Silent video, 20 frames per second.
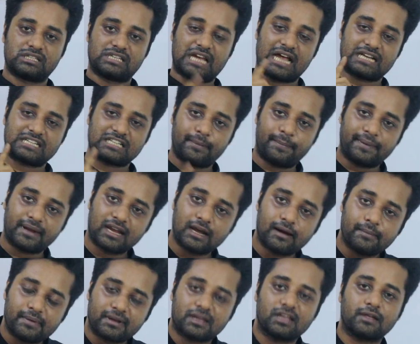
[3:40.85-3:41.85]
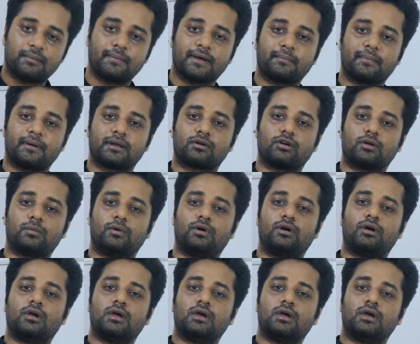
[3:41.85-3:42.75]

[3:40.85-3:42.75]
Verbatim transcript: যার সাপেক্ষে আপেক্ষিক বেগ বের করব